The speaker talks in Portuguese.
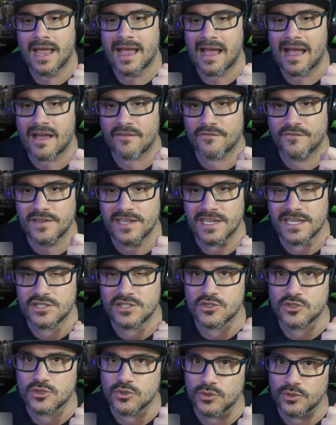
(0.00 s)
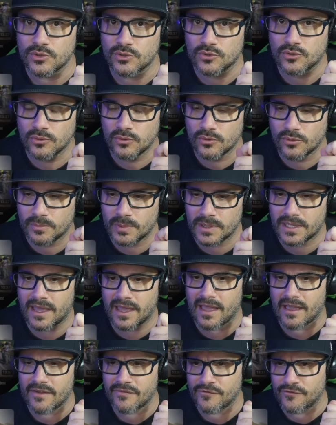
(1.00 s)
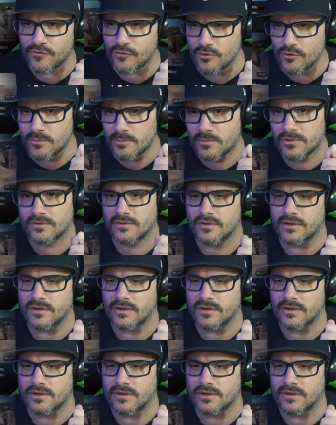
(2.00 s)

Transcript: a vídeos do YouTube é fumo.